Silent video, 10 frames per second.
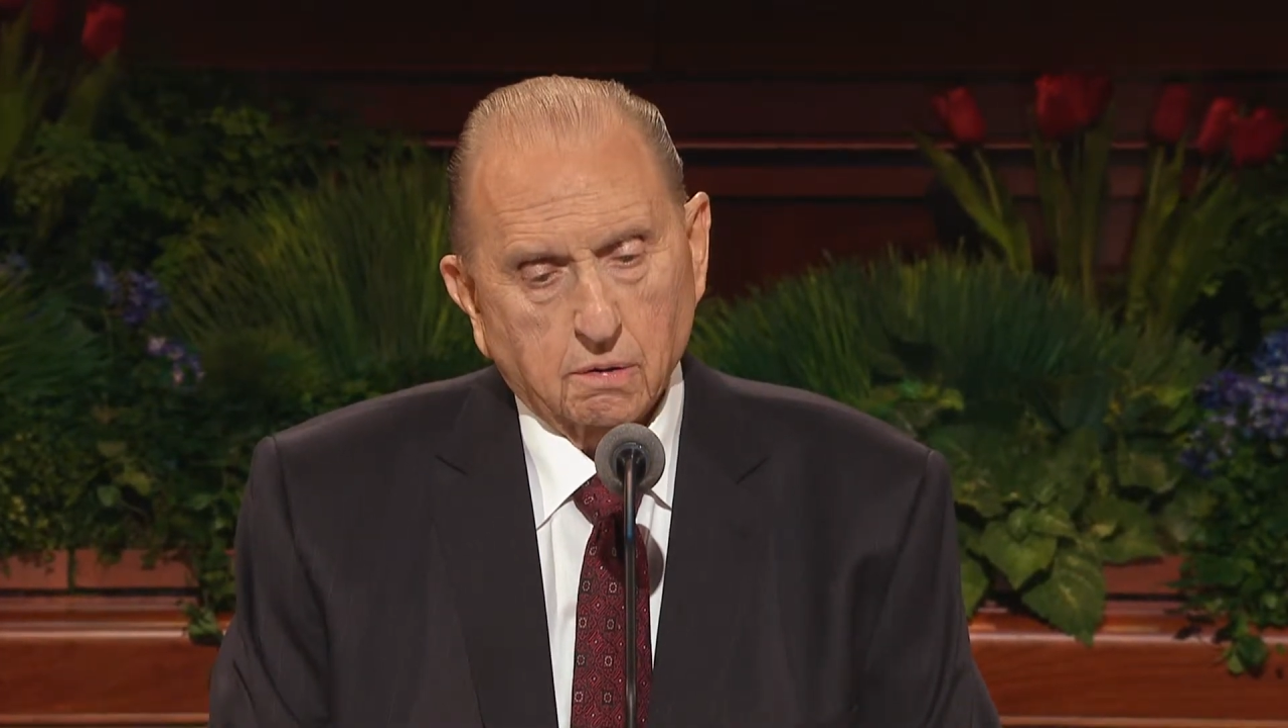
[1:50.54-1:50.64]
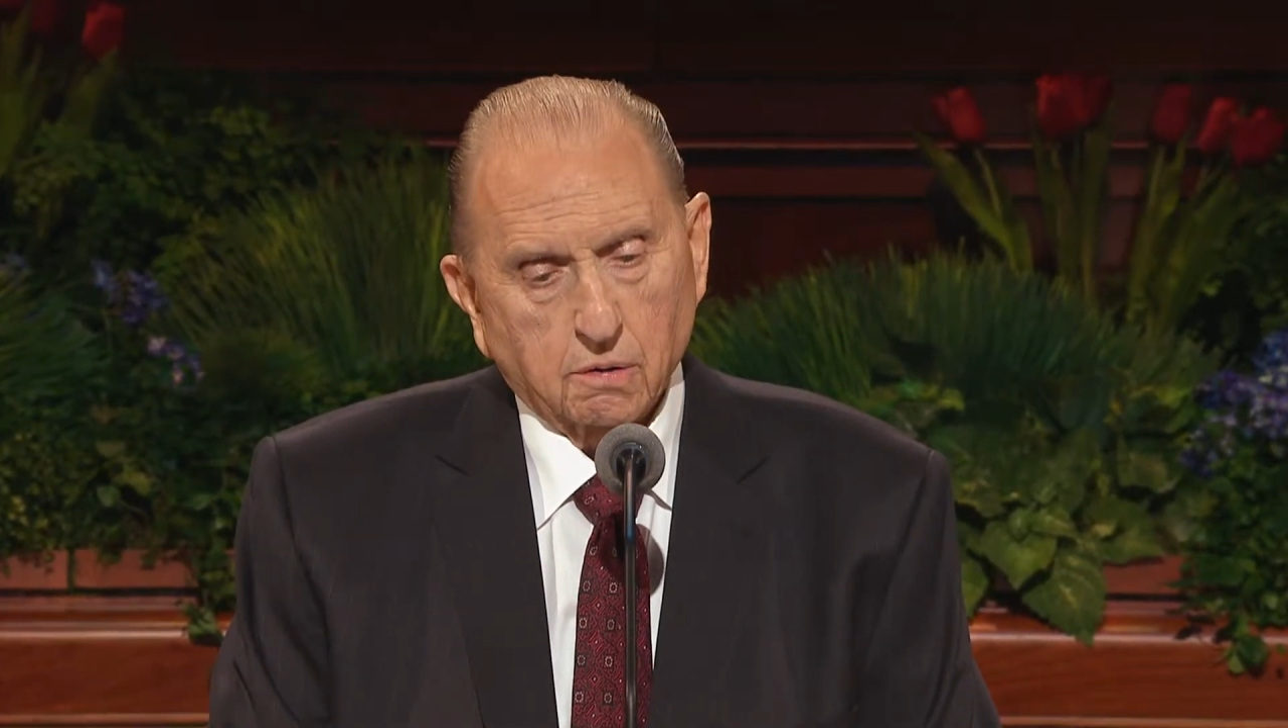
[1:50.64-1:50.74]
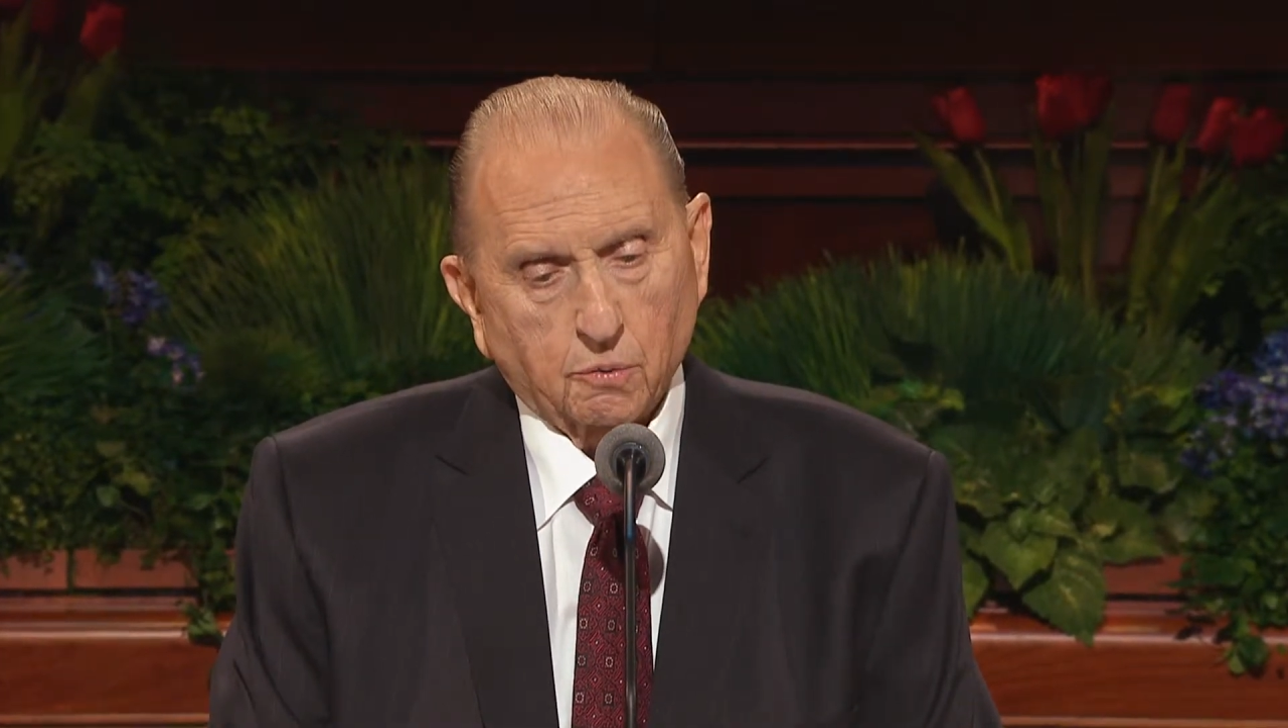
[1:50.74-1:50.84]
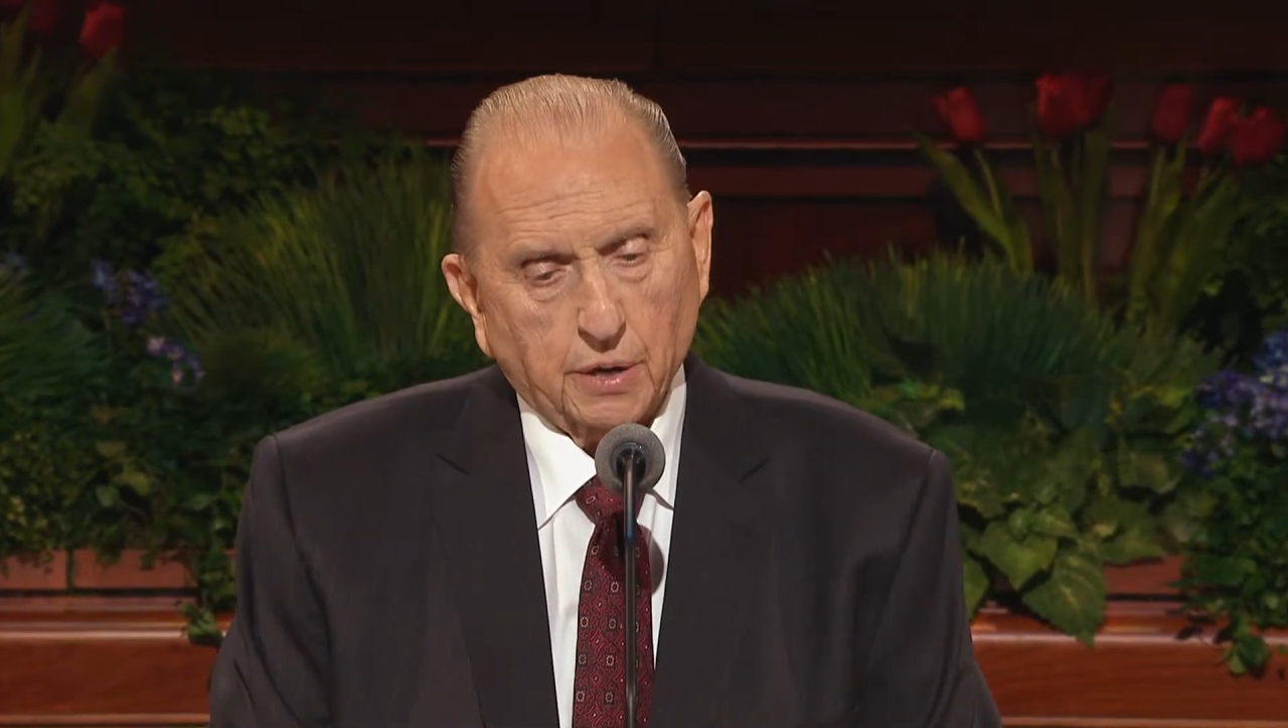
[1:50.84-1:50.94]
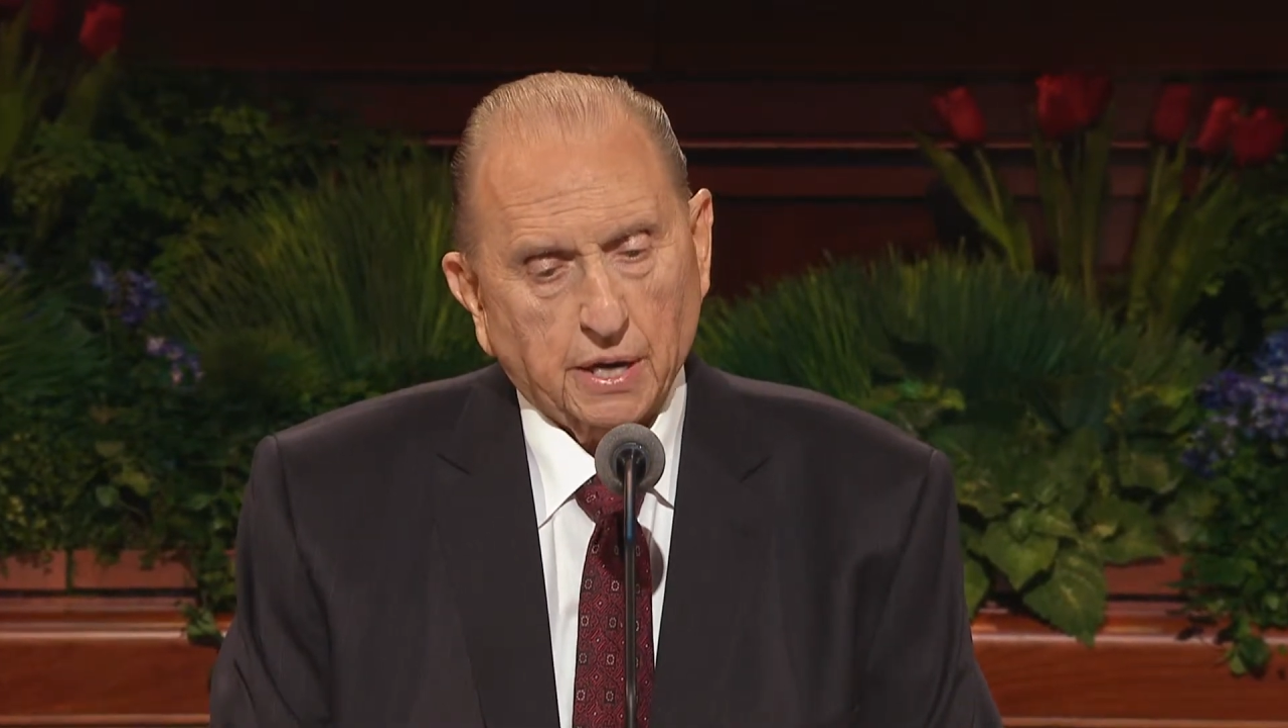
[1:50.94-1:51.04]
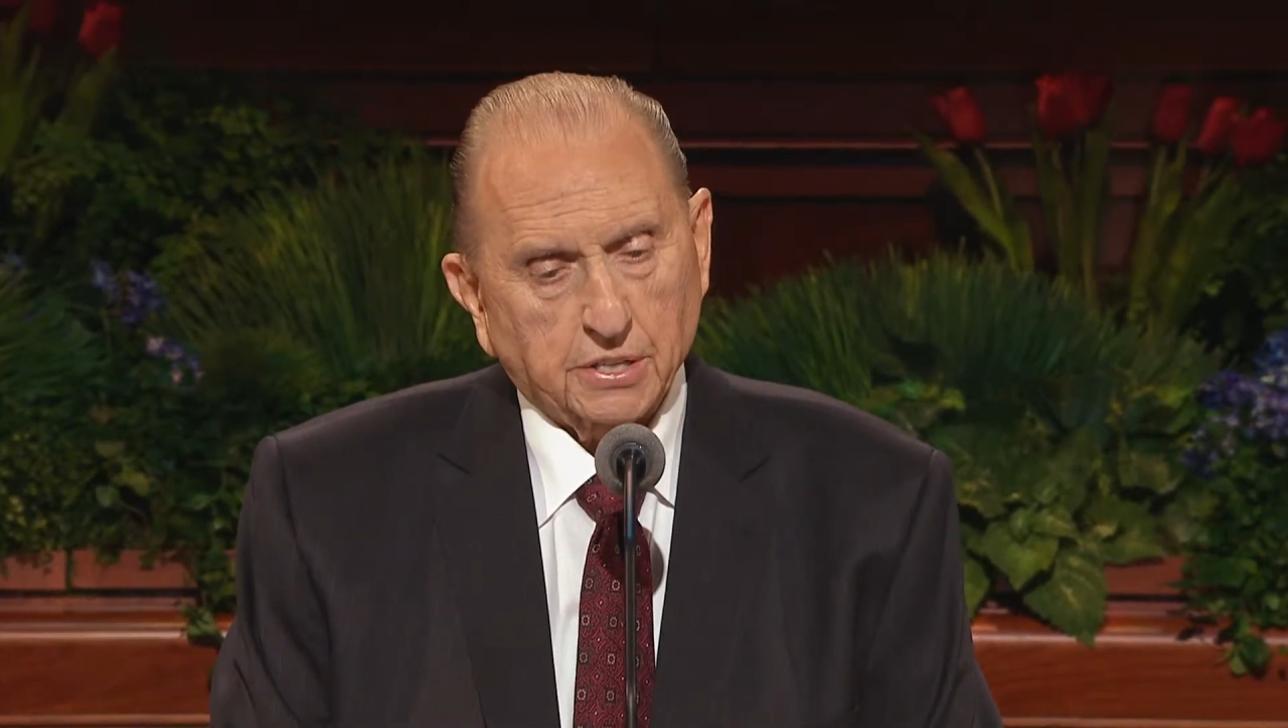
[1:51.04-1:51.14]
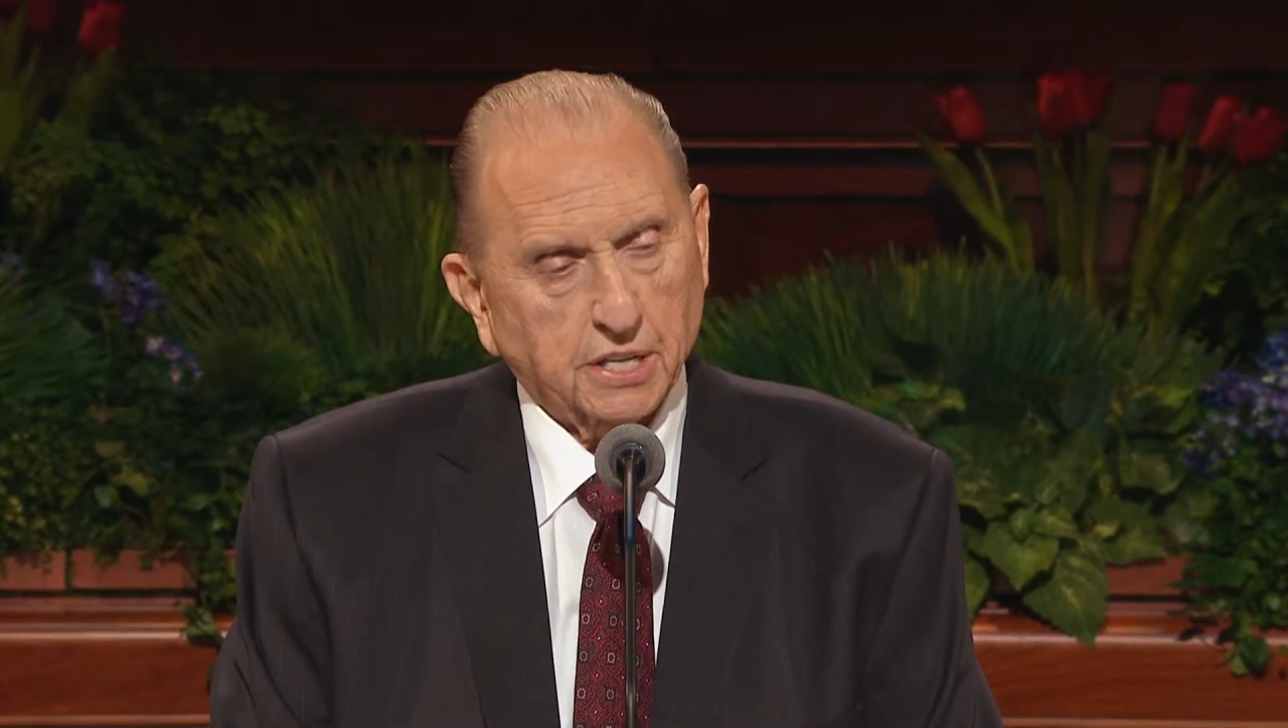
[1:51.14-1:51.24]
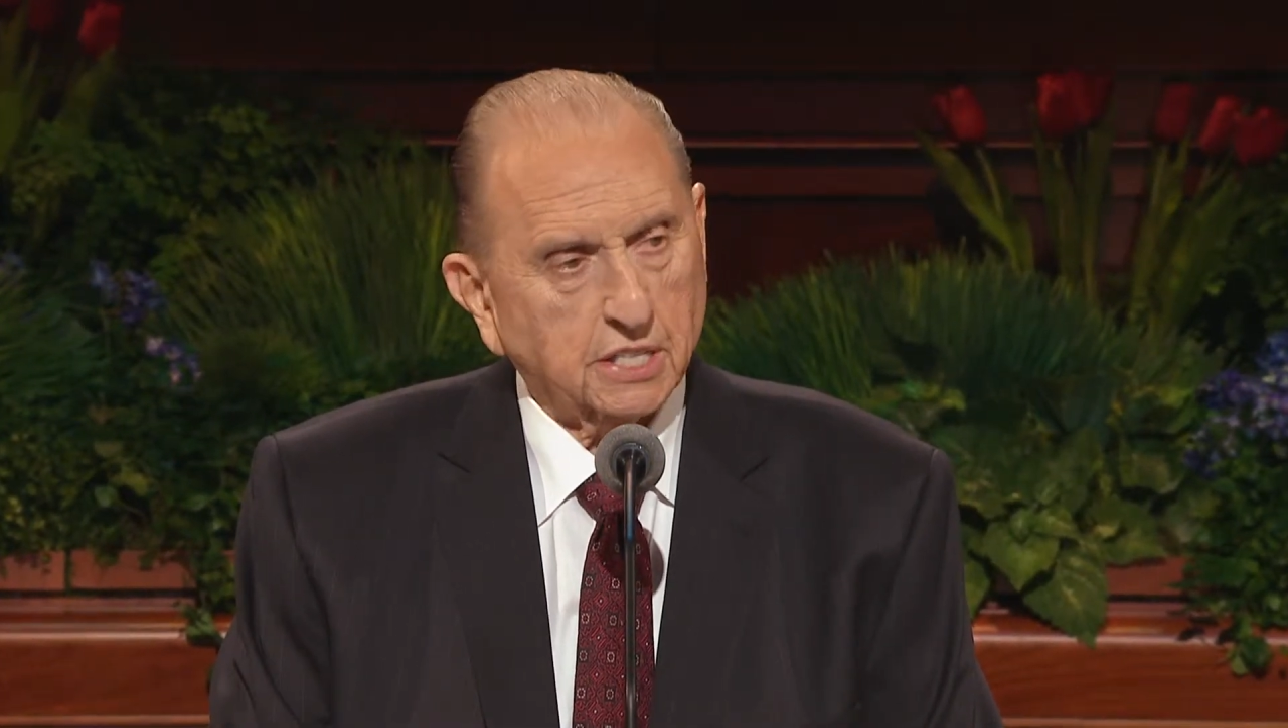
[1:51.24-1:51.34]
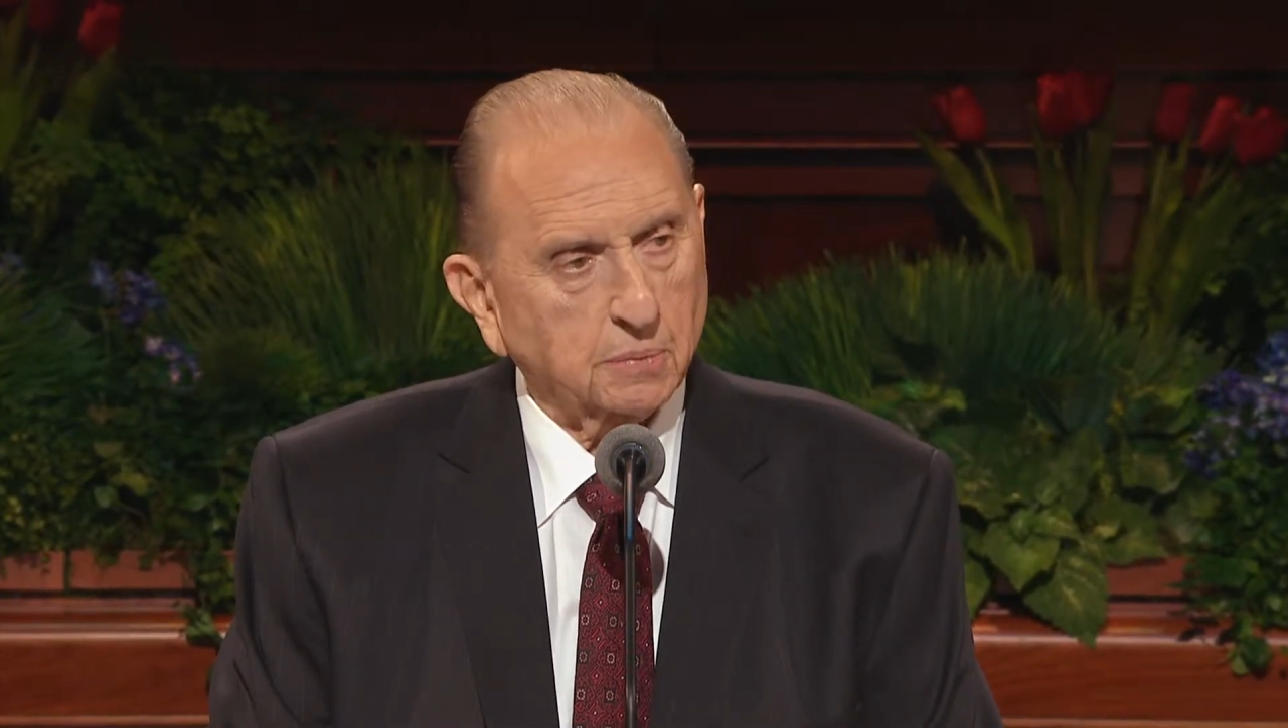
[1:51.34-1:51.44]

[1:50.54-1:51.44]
すでに発